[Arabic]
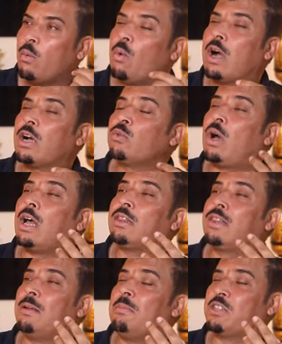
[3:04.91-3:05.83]
وجدوا
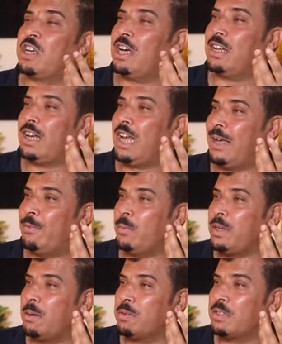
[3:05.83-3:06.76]
حتى المشاعر
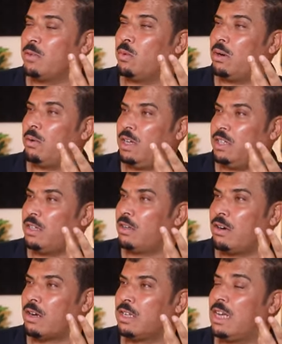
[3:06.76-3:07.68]
الحميميه مثلا وحيد
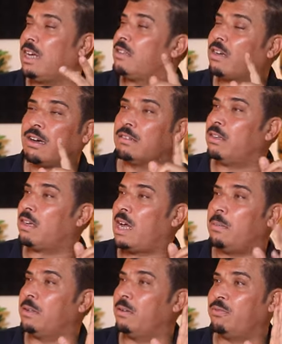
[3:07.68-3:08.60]
القرن لا
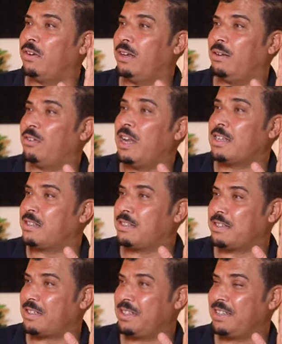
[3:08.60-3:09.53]
يتكاثر ابدا في في
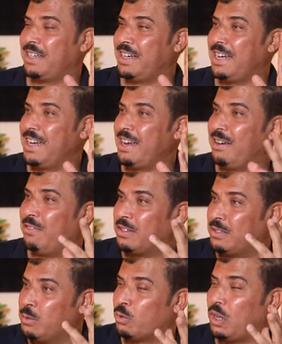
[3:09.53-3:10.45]
الاسر
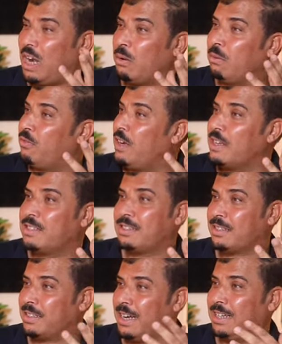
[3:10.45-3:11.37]
في سلوك الحيوان في
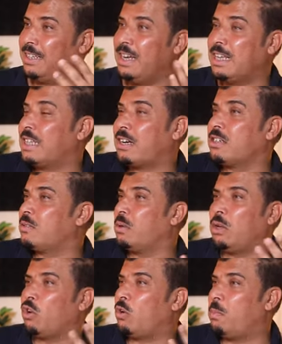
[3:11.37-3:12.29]
الاسر يعني لا يتكاثر
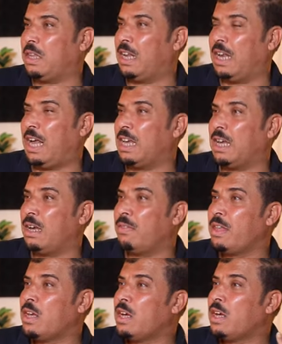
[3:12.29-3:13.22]
ولا يقبل على
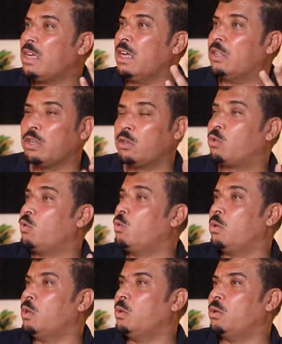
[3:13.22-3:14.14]
الحياه نتيجه
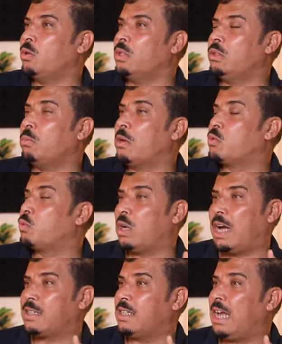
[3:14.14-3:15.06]
انه انه انه
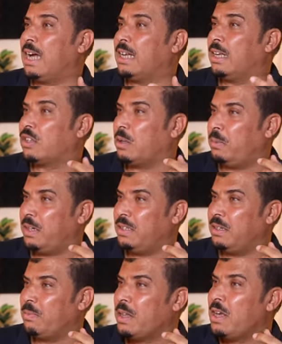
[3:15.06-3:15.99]
مقصور عكس الحاله
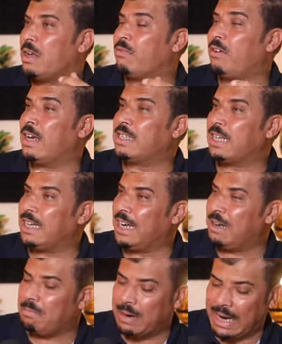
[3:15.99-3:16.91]
الطبيعيه فاذا
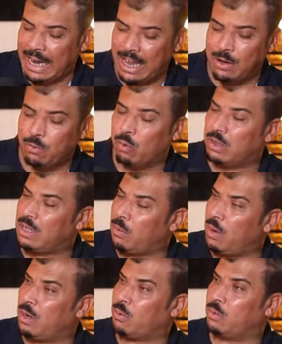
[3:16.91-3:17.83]
المكان
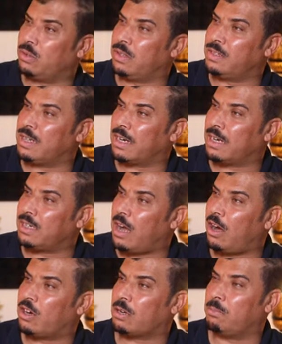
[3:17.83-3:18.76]
والتواجد اذا كان
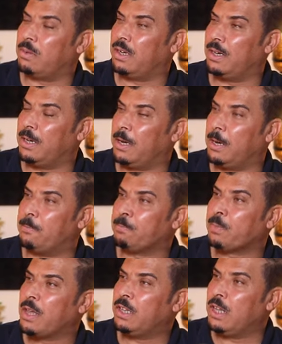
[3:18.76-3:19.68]
اقرب
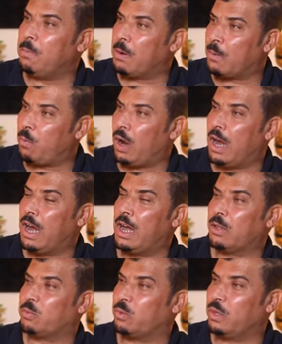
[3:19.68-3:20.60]

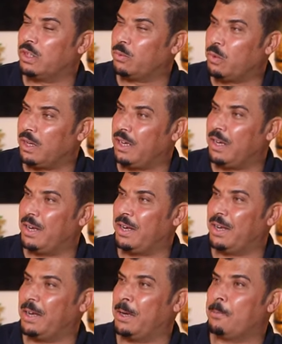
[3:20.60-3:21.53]
للمجموعات
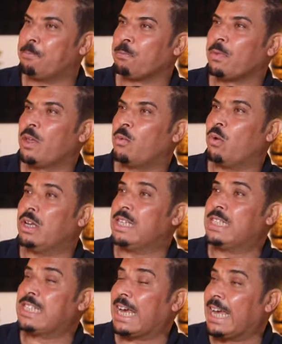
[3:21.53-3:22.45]
ولل
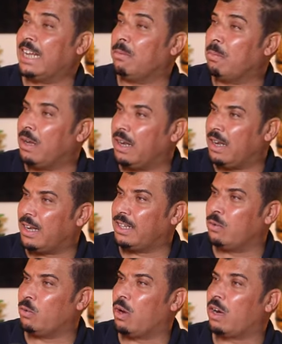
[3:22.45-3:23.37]
وللسكن يعني
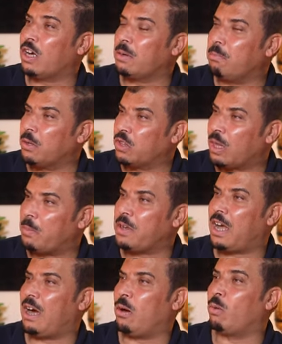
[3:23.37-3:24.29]
اللي هو قريب
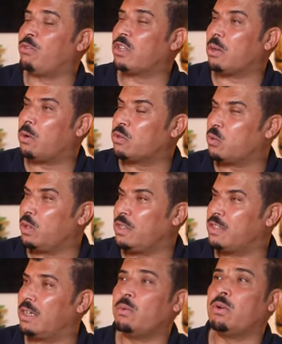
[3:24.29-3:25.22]
بالطبيعه وفي تواصل
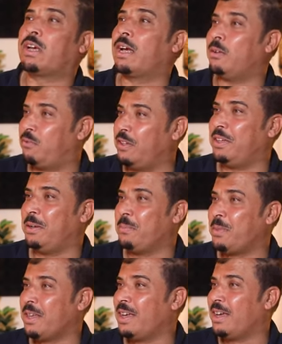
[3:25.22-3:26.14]
انساني وان كان
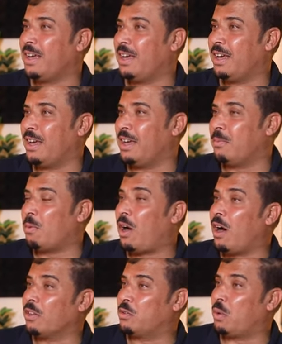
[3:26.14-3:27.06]
فيه آه،
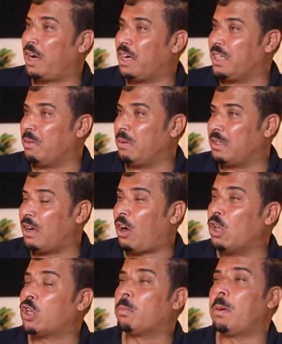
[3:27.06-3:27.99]
مخاطر وخدمات
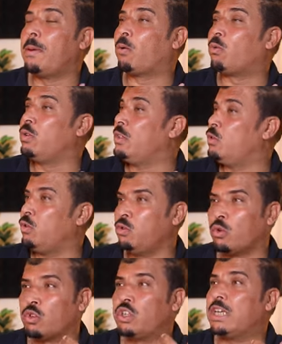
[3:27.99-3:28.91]
اقل ربما يكون
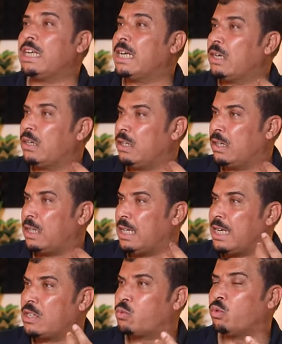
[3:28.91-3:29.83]
يرضي آه،
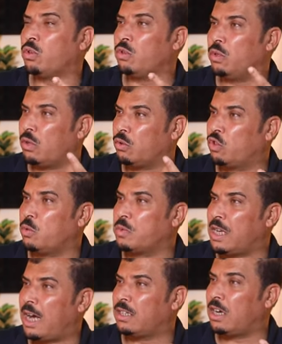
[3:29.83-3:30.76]
الناس ويعطيهم
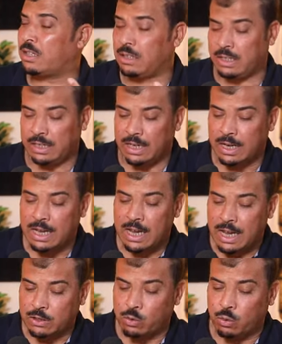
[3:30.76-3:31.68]
سعاده اكثر ان
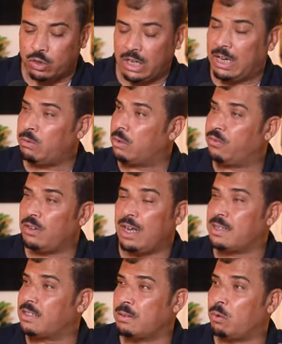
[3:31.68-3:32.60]
سلوك الحيوانات في
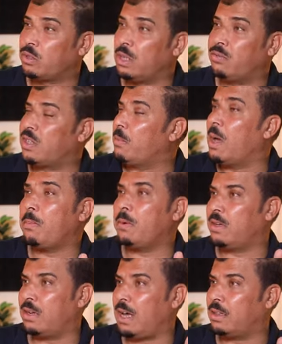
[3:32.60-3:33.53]
الاسر مختلف
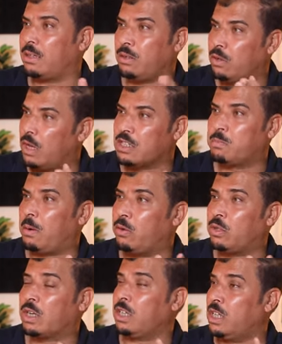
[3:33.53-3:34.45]
تماما حتى اصبح
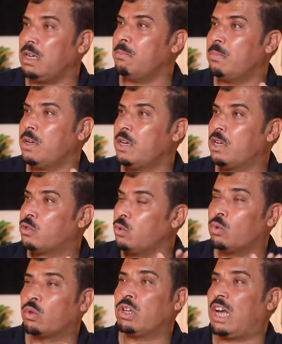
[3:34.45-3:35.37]
هناك علم عن
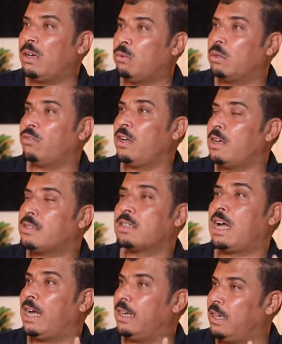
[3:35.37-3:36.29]
الطبيعه الحيوانات في
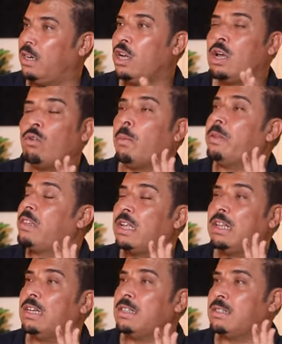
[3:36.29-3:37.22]
الاسر عن ال...
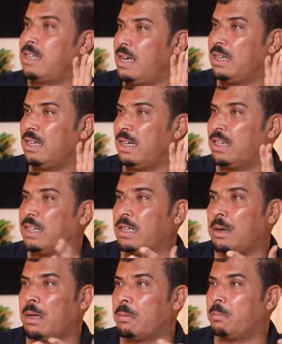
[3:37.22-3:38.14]
وبالتالي الانسان يعني
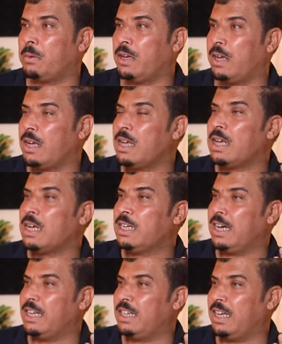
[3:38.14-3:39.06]
ربنا
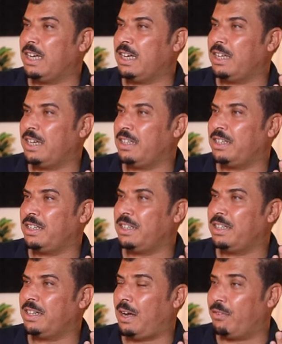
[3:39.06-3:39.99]
يعني
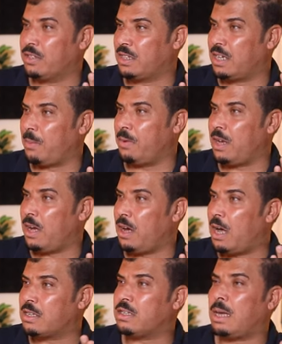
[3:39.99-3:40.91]
يعني يحفظ الجميع
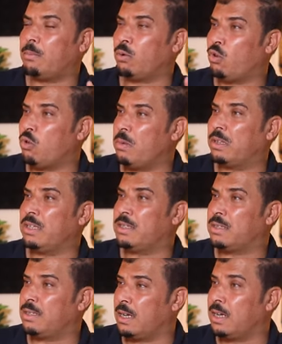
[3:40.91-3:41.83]
اصعب عقوبات
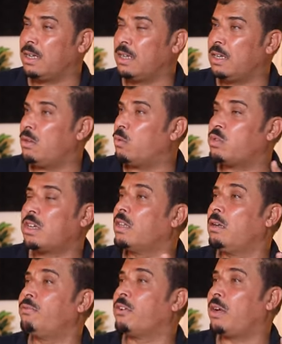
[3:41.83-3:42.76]
السجن انه
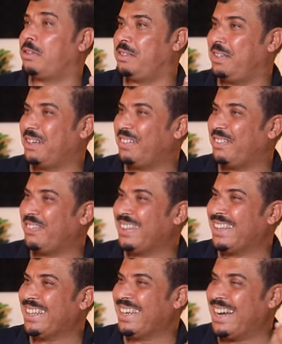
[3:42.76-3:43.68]
سجن الانفرادي
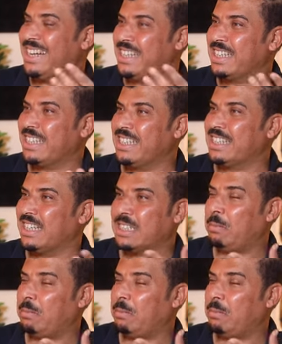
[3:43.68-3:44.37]
صحيح يعني سجن الانسان